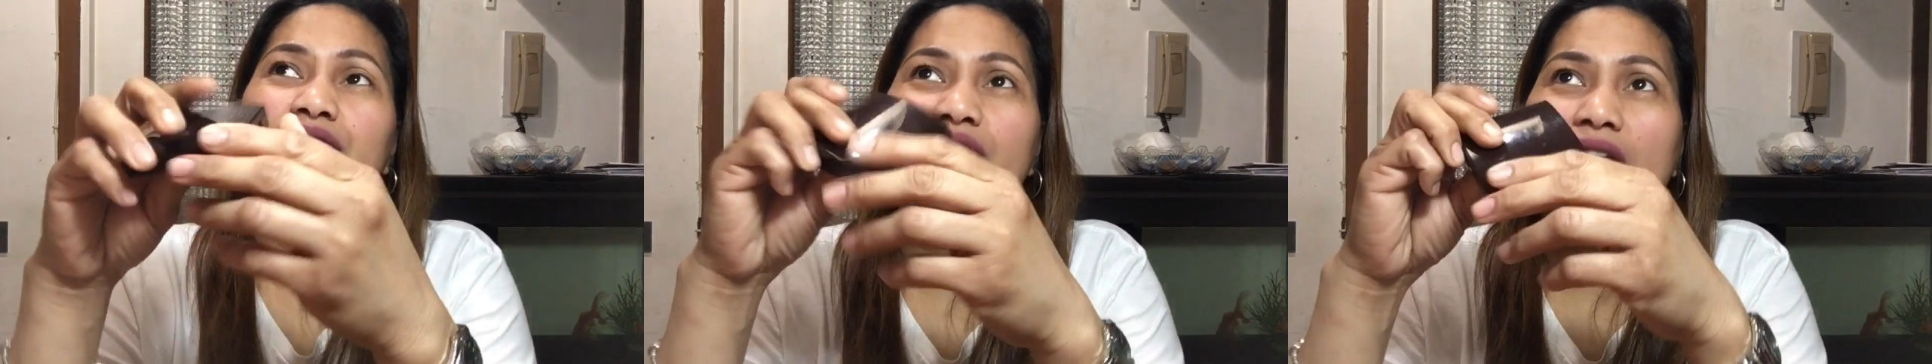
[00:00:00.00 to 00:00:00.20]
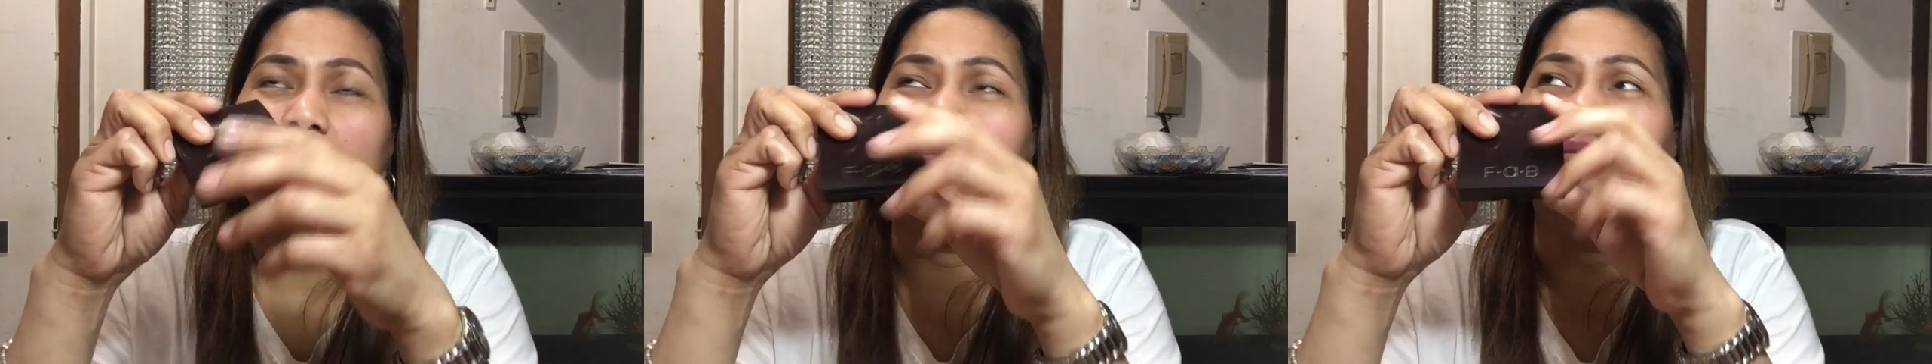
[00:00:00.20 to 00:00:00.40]

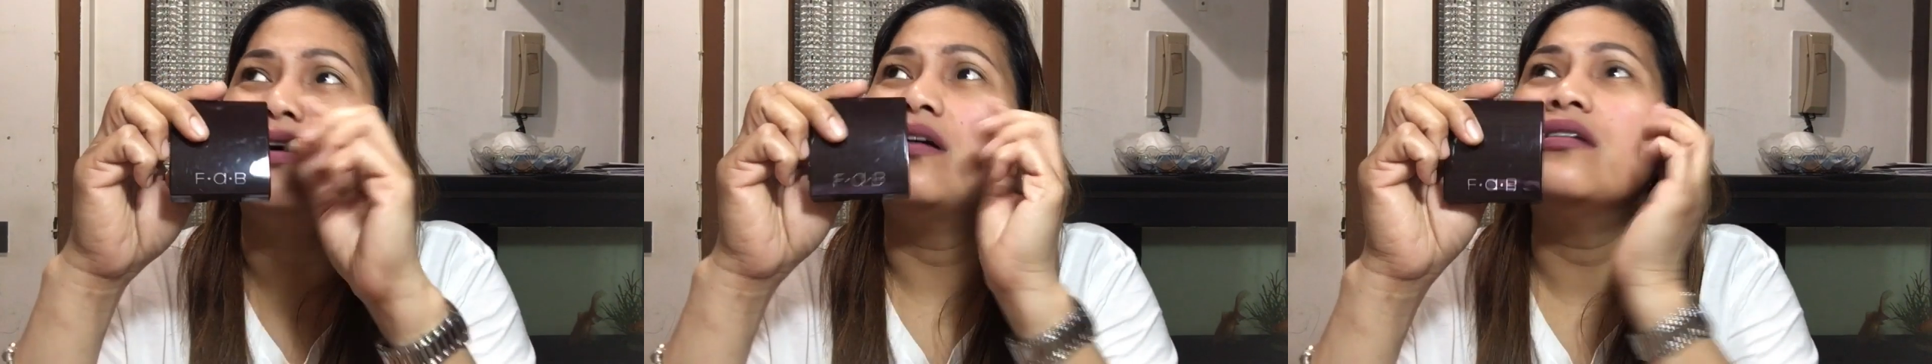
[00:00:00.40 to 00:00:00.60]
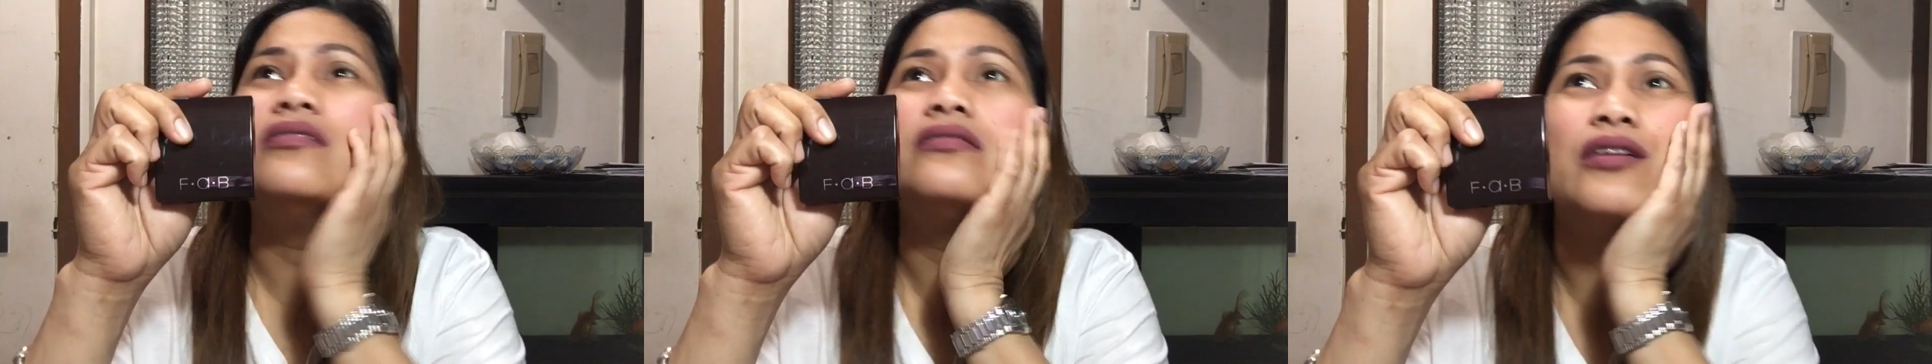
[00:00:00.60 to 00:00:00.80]
Fab.
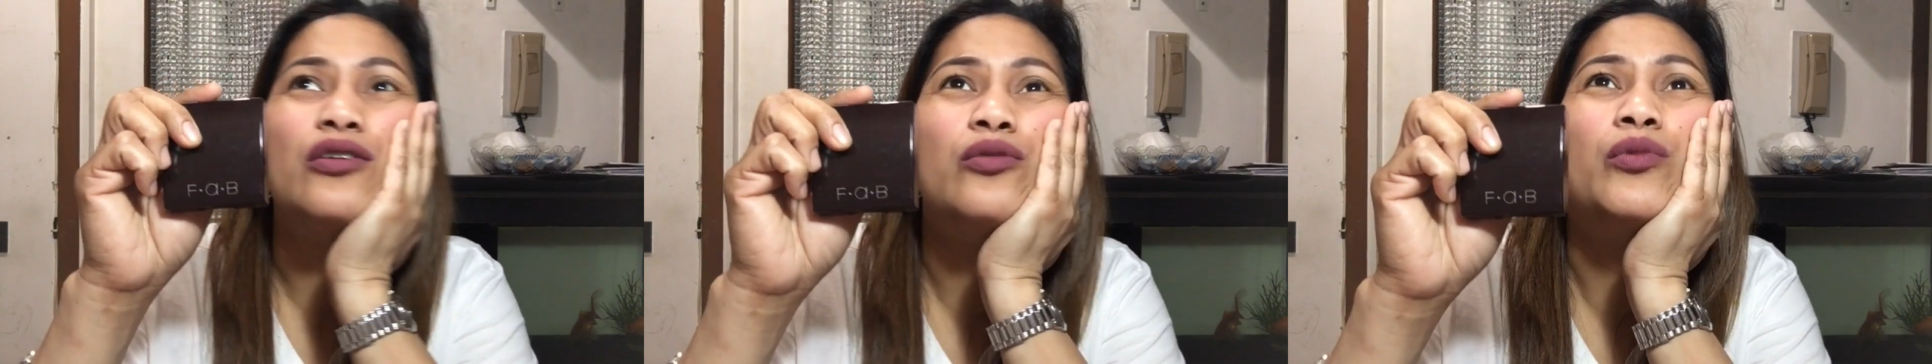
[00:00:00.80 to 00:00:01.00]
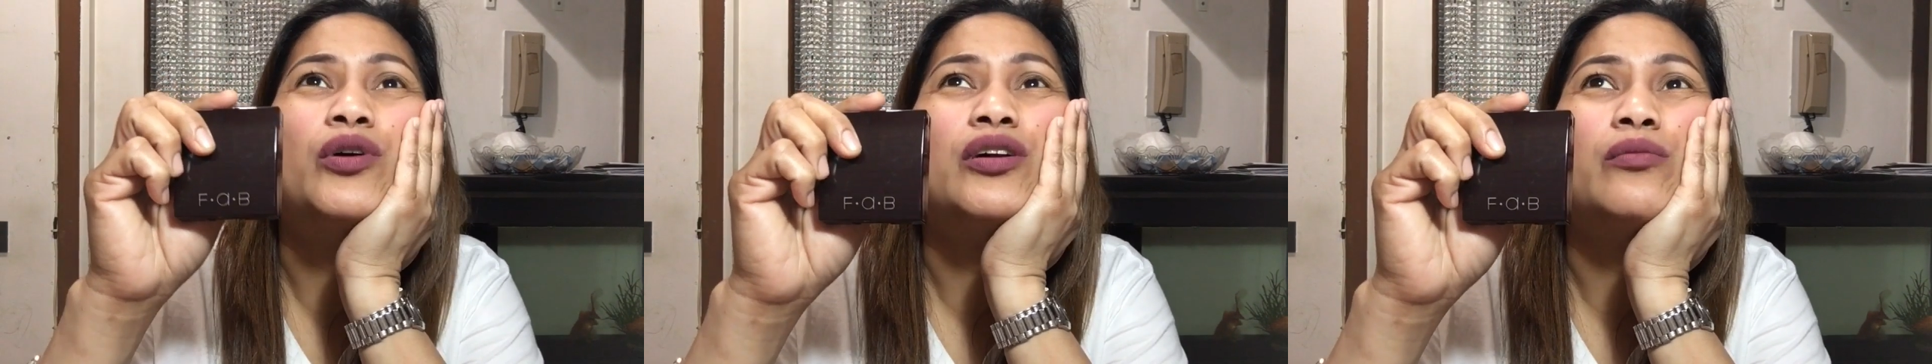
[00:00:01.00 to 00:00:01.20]

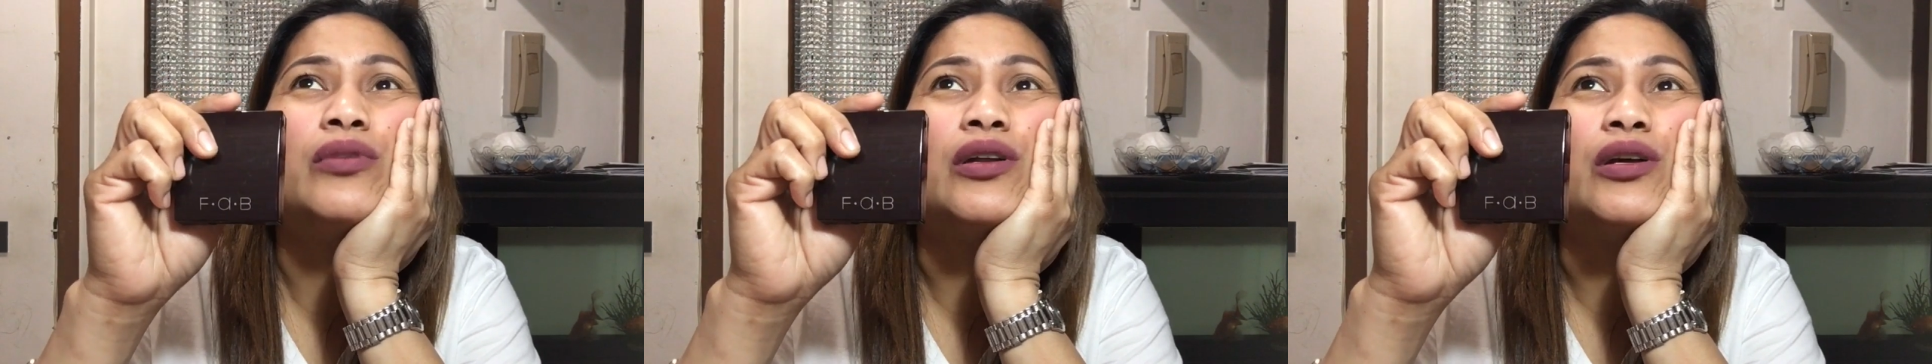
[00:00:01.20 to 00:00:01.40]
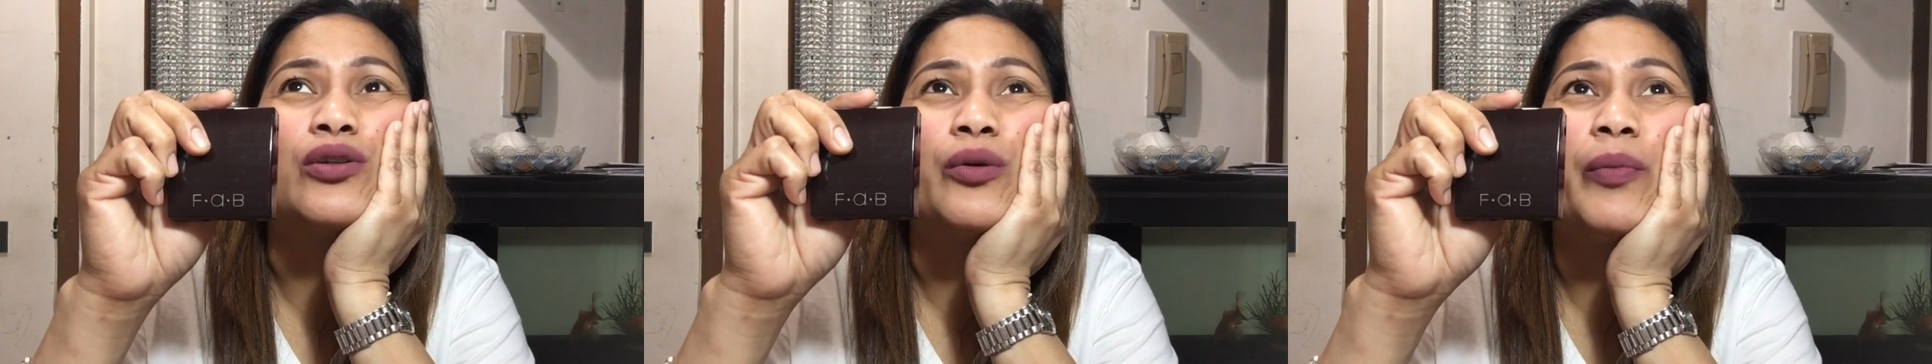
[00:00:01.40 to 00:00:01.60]
Ako ba
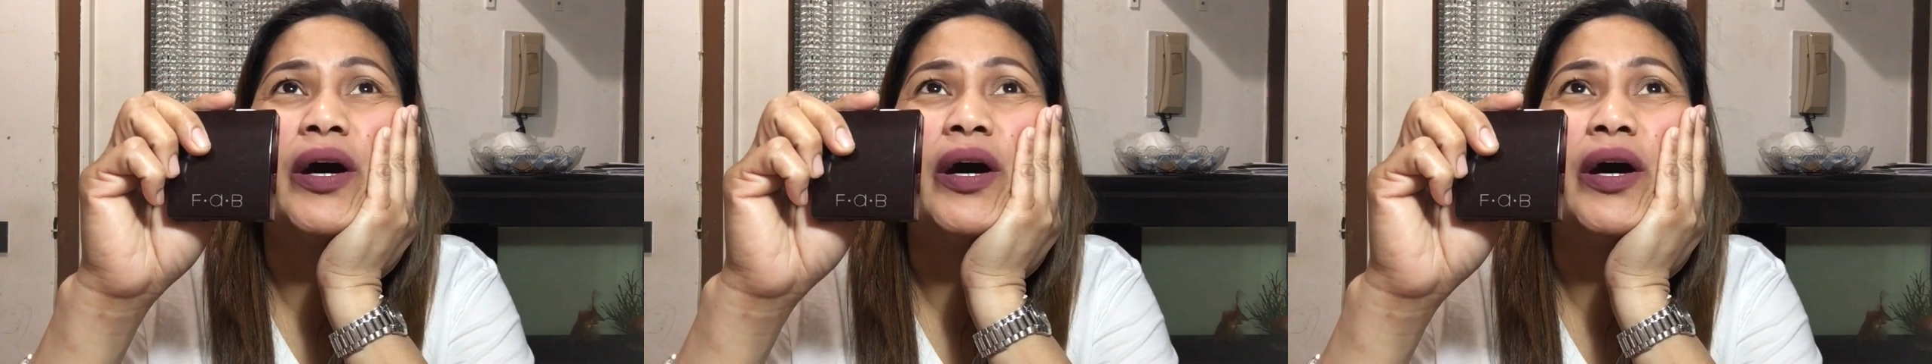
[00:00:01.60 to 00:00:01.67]
nabili ko?